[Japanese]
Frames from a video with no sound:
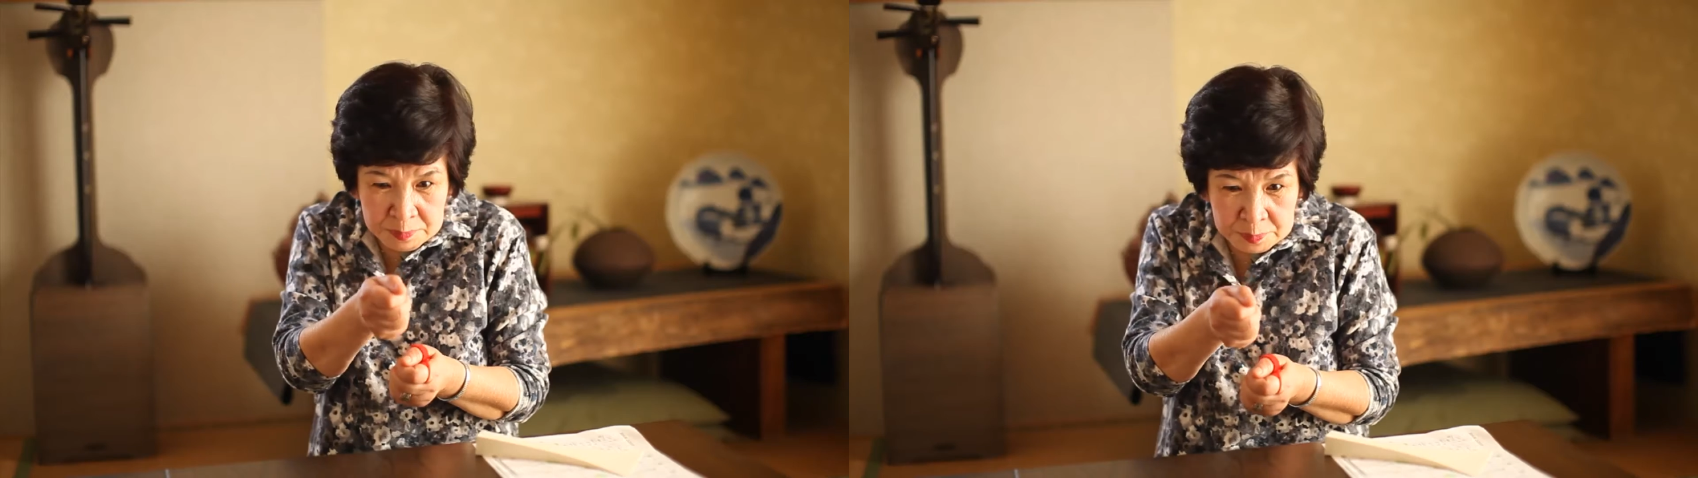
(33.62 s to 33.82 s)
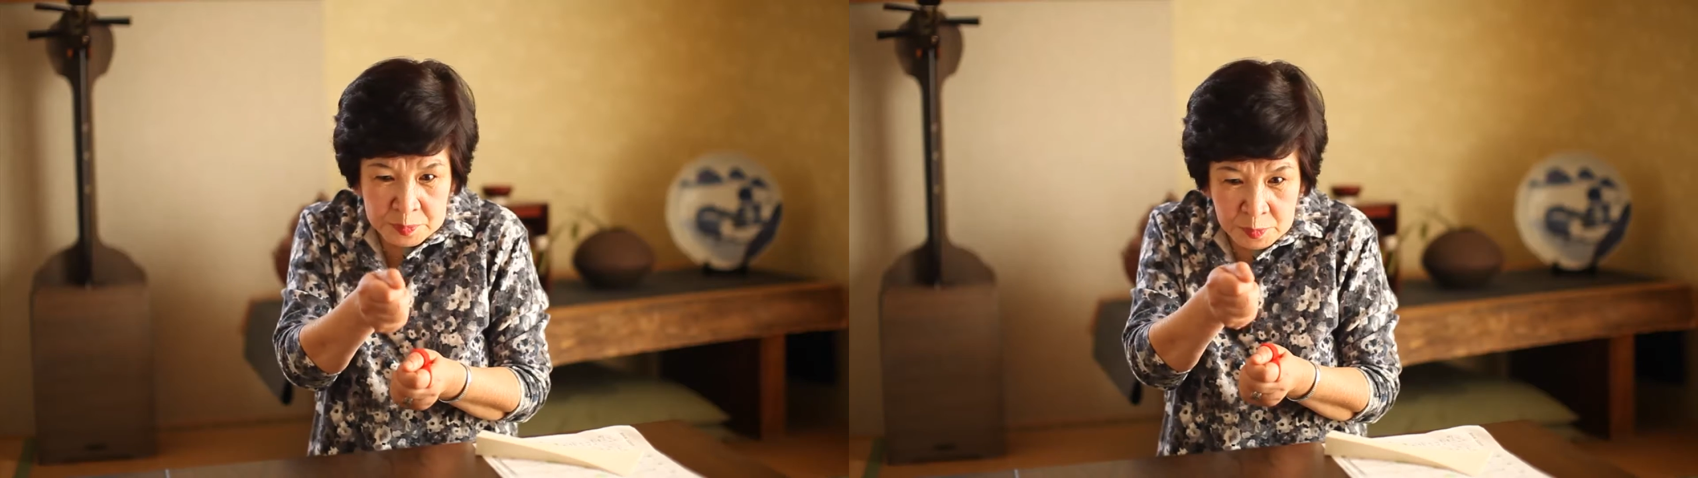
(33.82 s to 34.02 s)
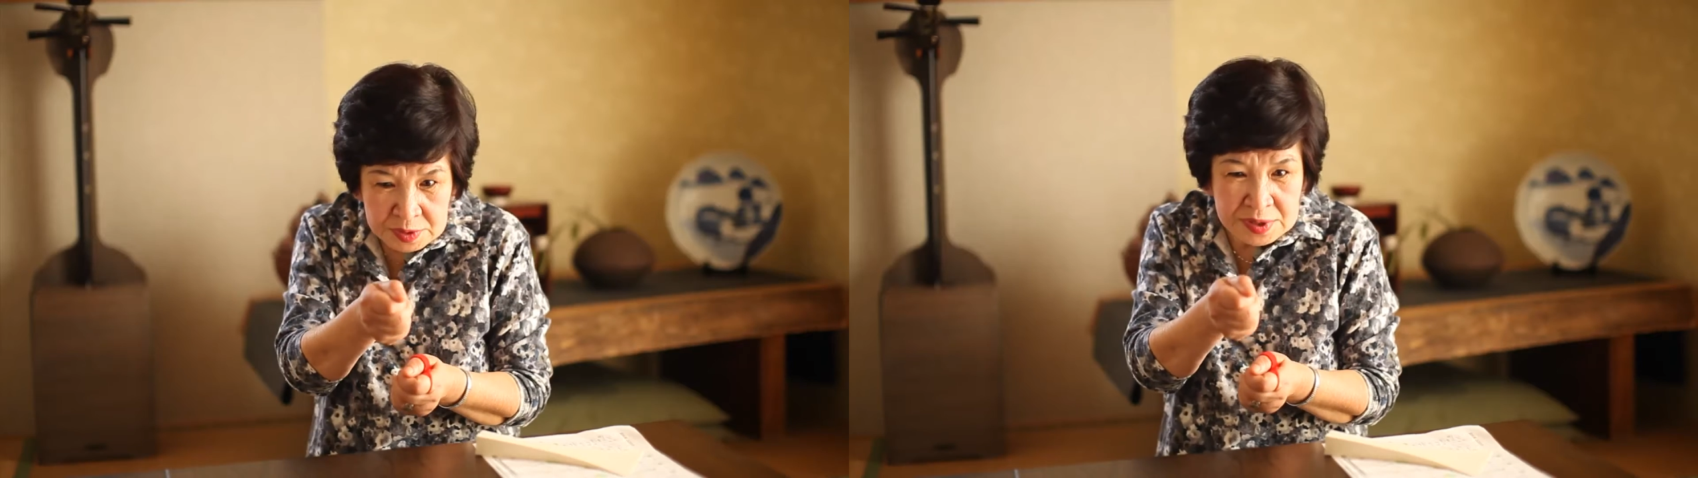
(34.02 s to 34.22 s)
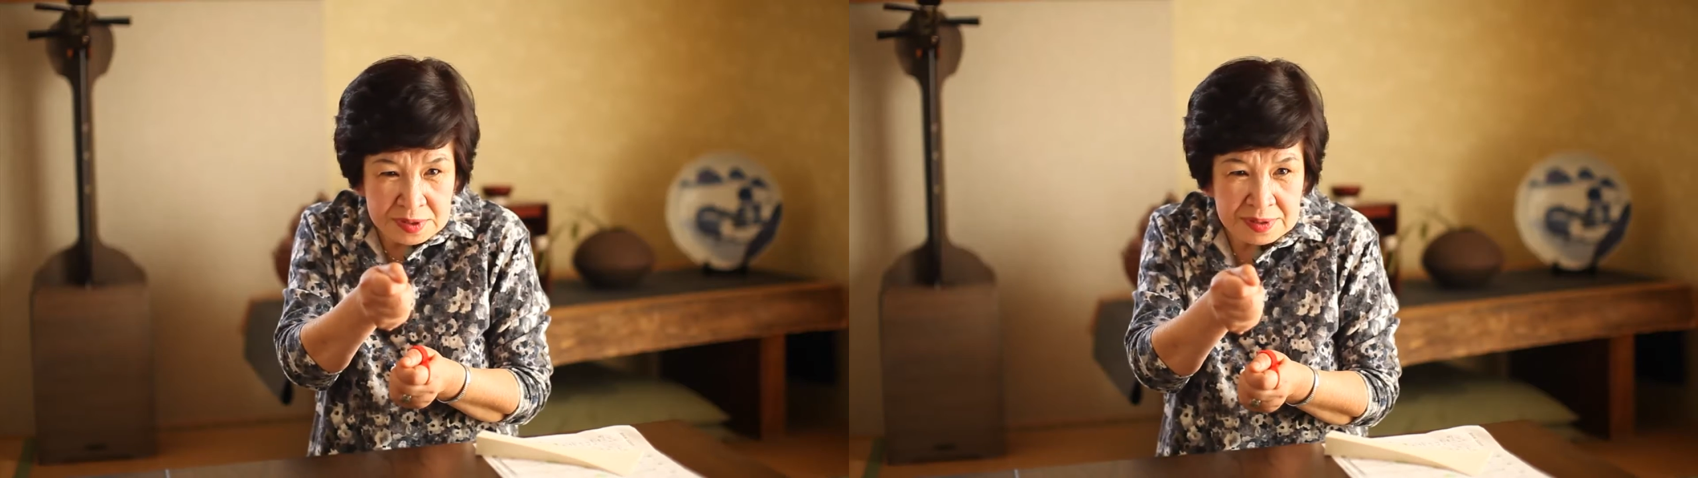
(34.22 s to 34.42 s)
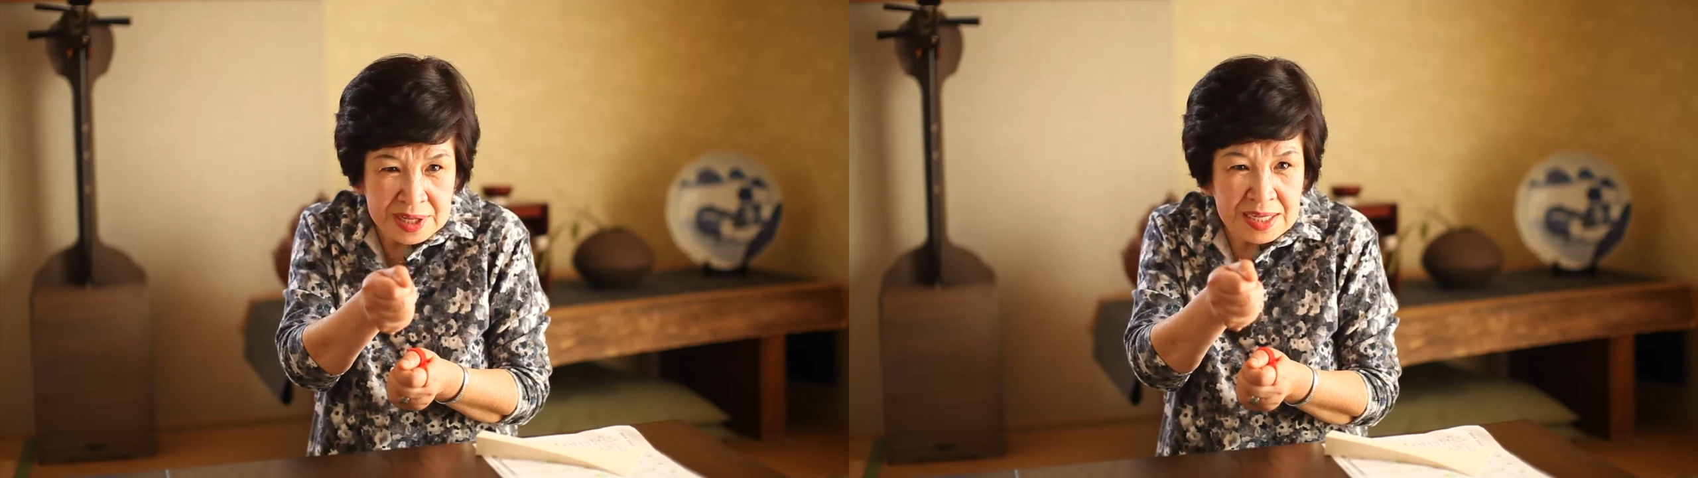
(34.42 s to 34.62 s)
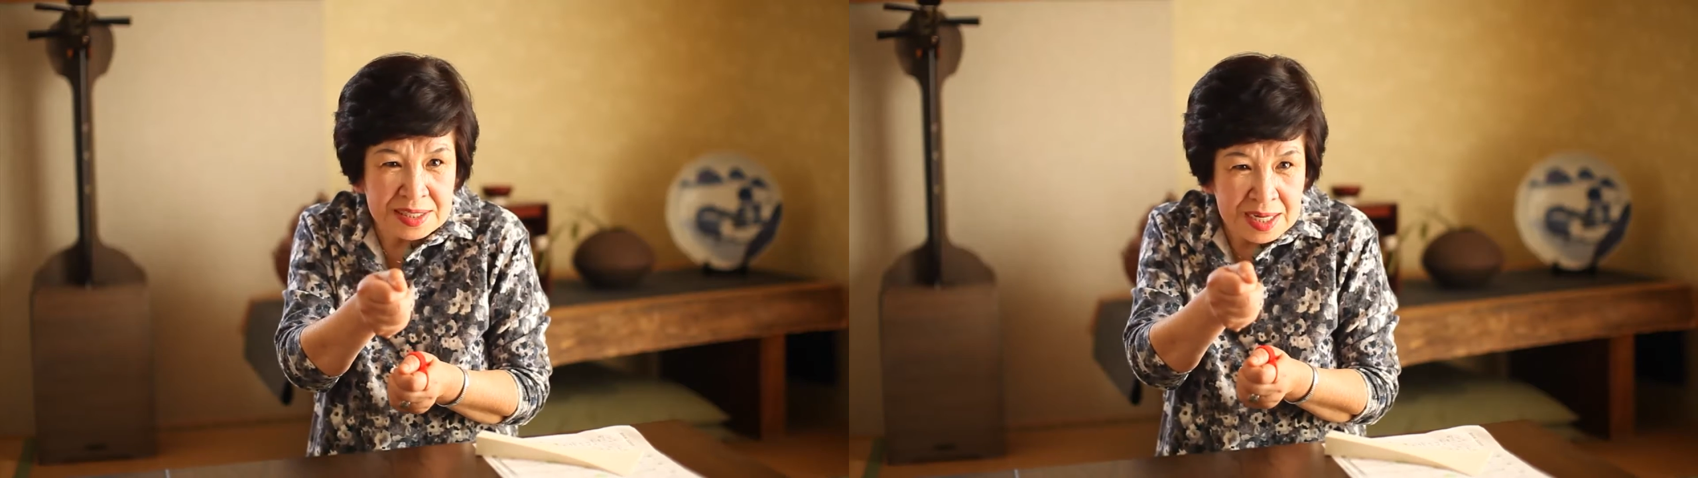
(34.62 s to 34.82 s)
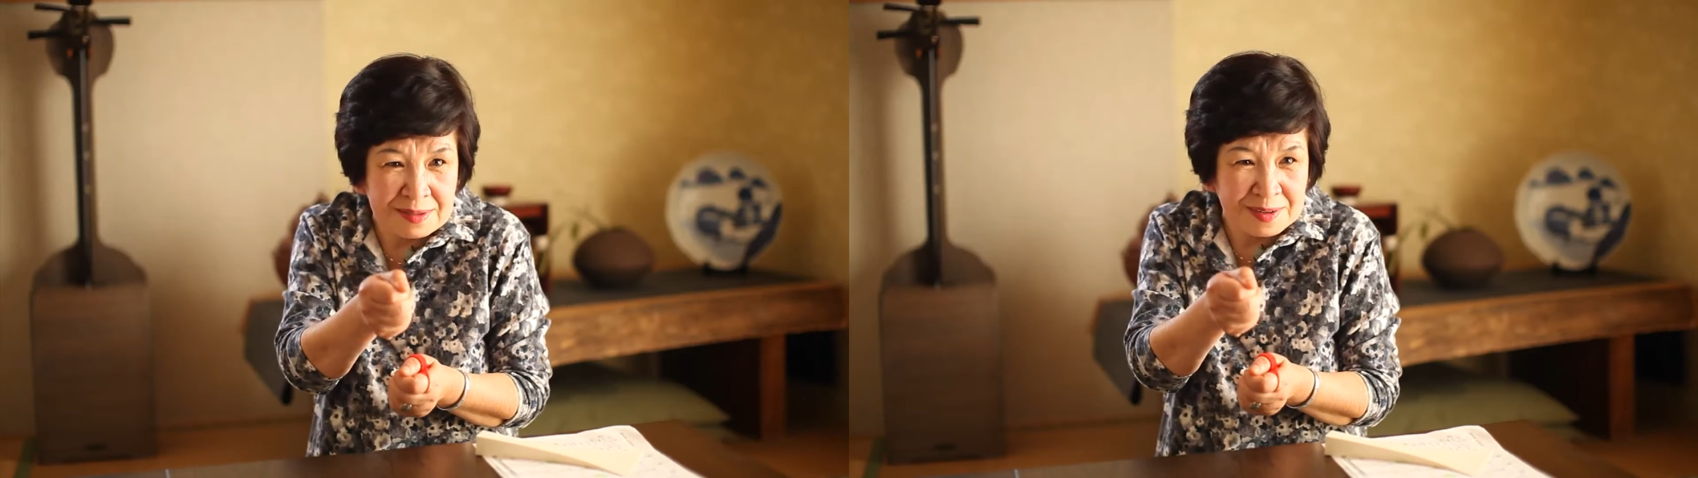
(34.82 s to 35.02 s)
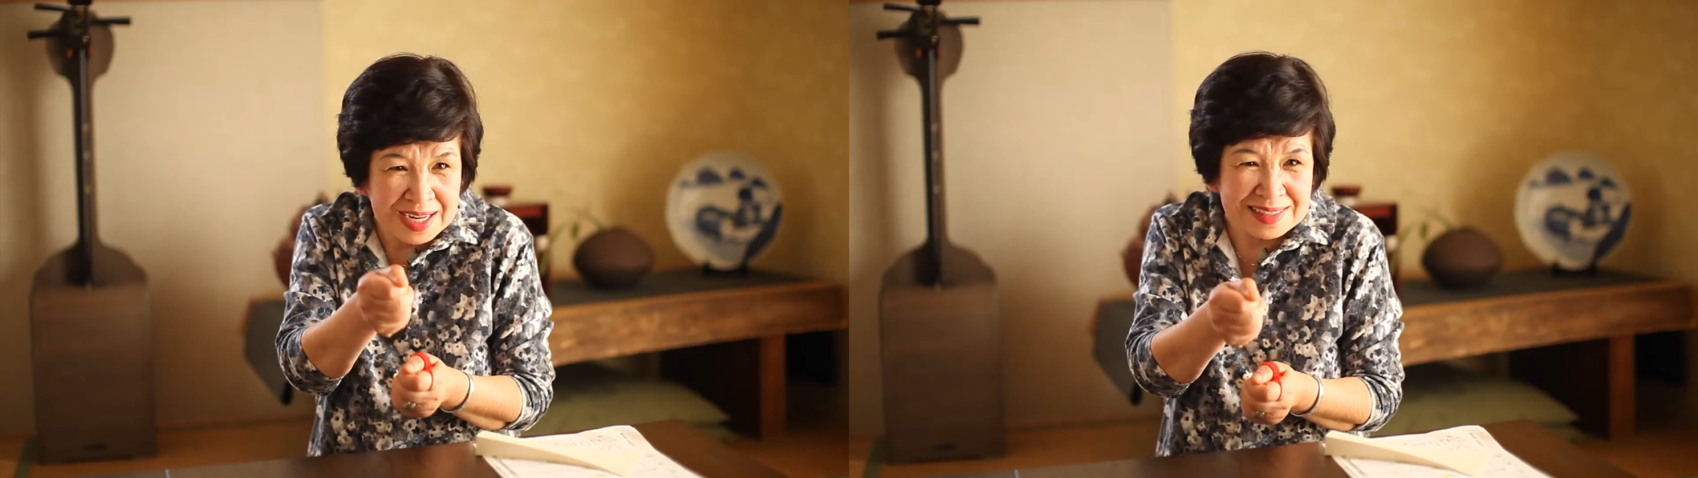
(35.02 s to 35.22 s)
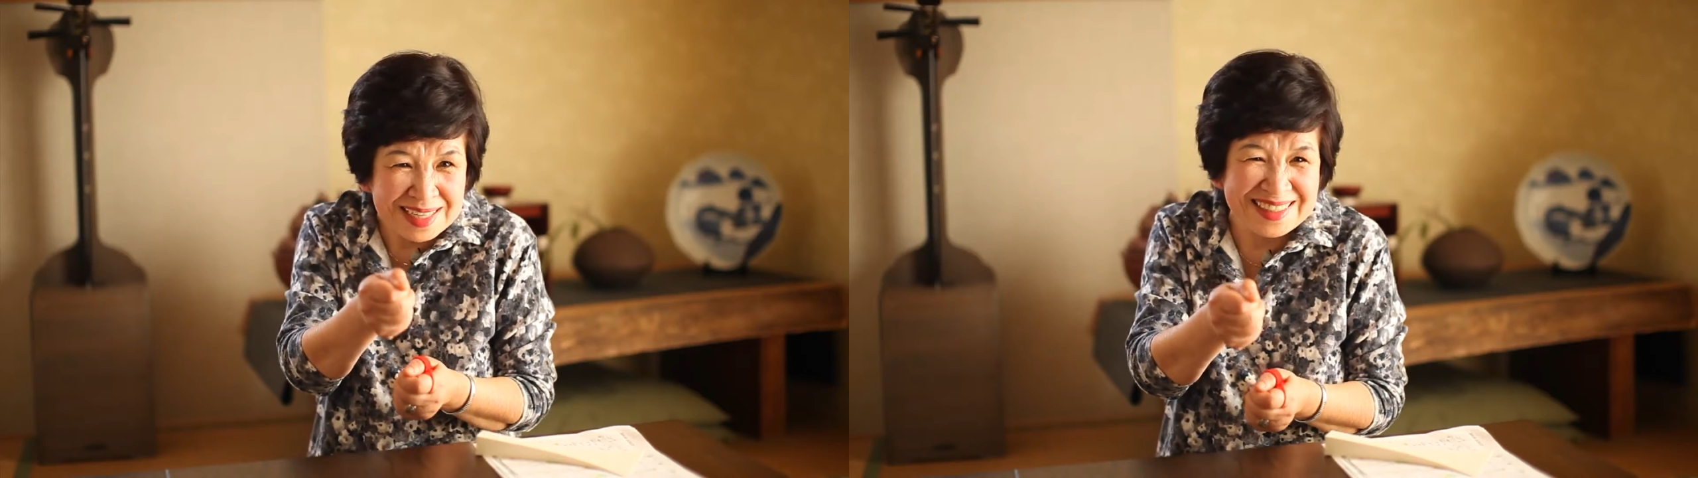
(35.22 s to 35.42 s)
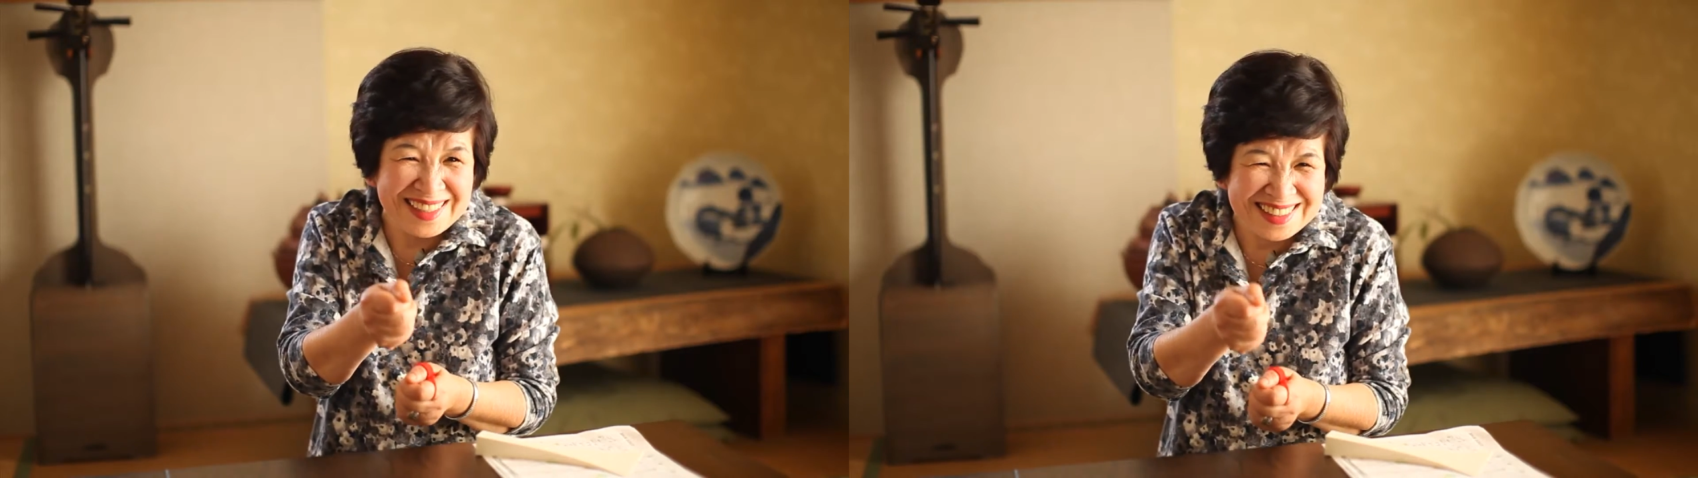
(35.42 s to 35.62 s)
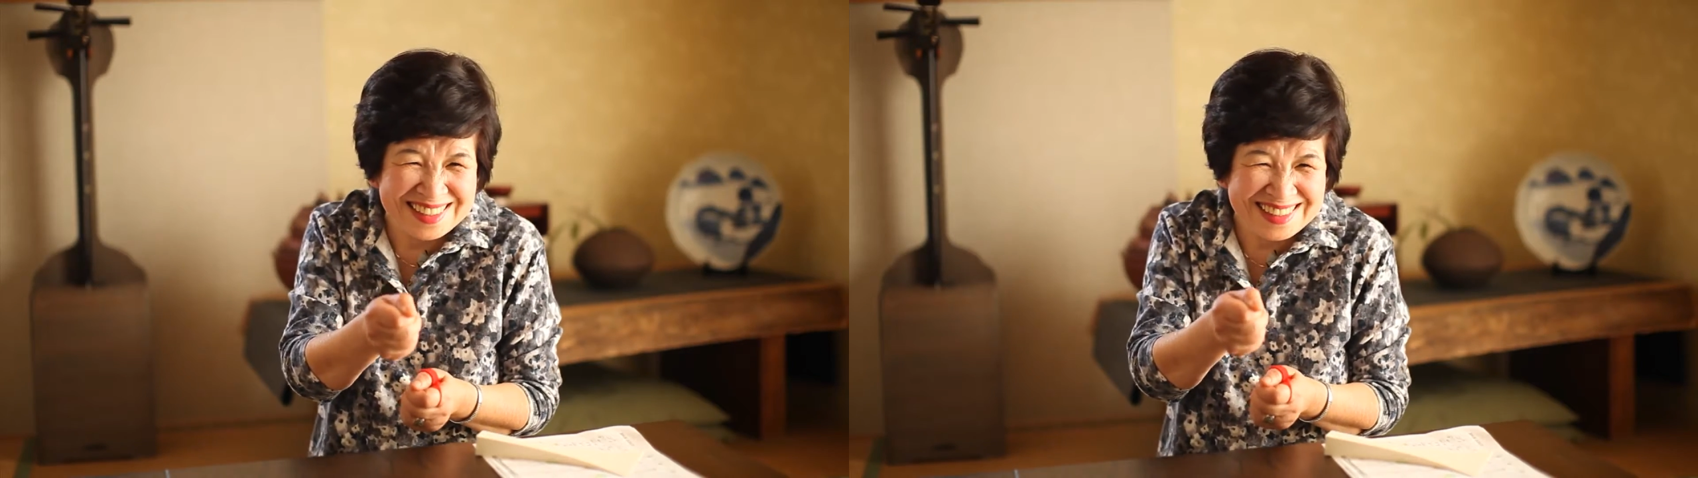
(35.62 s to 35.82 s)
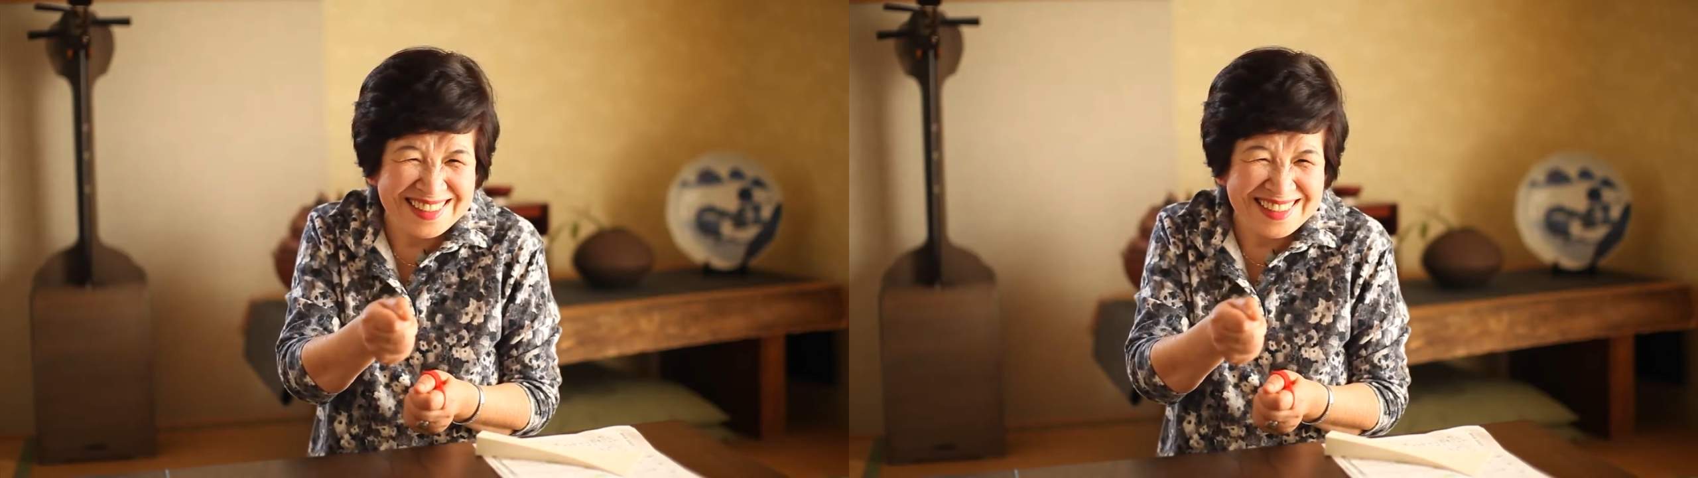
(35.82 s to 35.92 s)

うもうもうすぐ大調のとこやったんです